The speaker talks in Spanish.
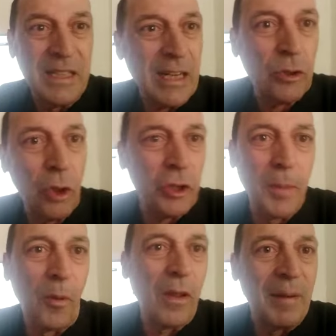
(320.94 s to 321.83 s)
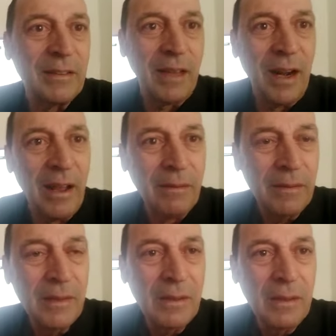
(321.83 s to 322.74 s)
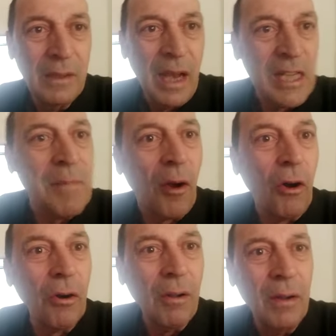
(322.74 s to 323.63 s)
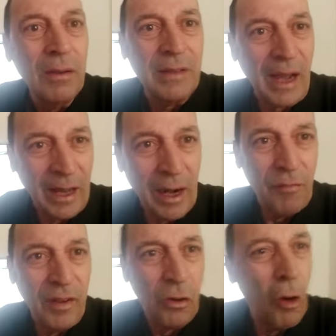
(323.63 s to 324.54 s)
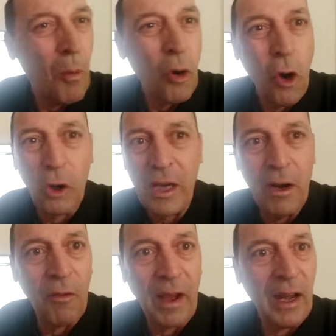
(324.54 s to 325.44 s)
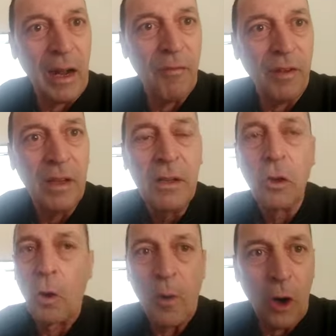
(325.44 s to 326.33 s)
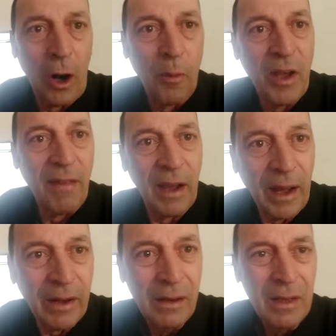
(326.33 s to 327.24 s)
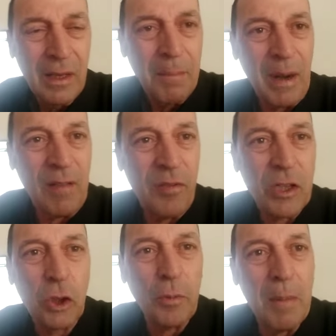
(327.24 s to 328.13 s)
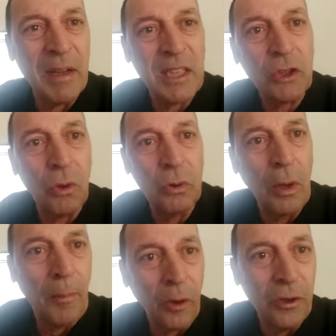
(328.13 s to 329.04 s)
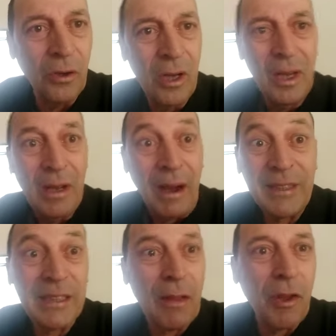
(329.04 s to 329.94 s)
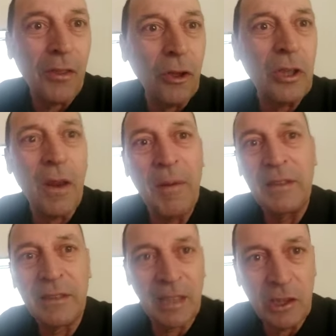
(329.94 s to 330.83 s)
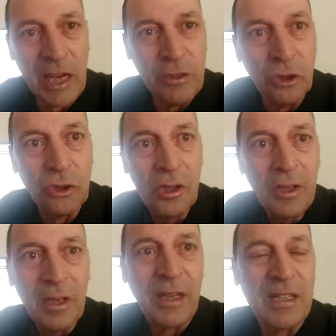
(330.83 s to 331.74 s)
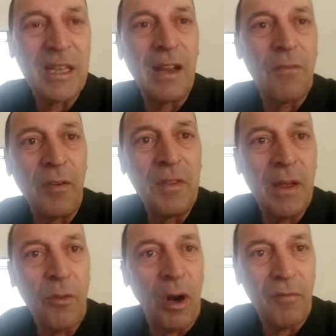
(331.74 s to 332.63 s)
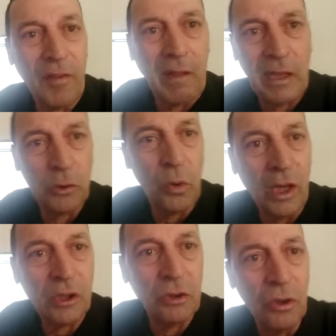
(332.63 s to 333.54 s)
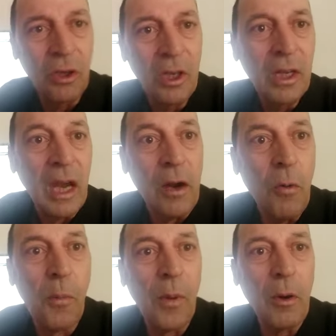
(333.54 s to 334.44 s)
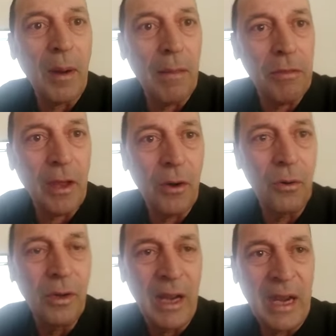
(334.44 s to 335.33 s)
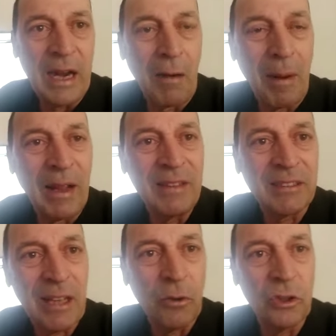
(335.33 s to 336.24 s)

Si esto no se puede mantener, es mejor dejar la fe. Como no quiero dejar la fe, como no la voy a dejar, manifiesto mi más absoluto apoyo a ese sacerdote de 26 años que sigue defendiendo la fe de Jesucristo en un pueblo valenciano, en Albalat de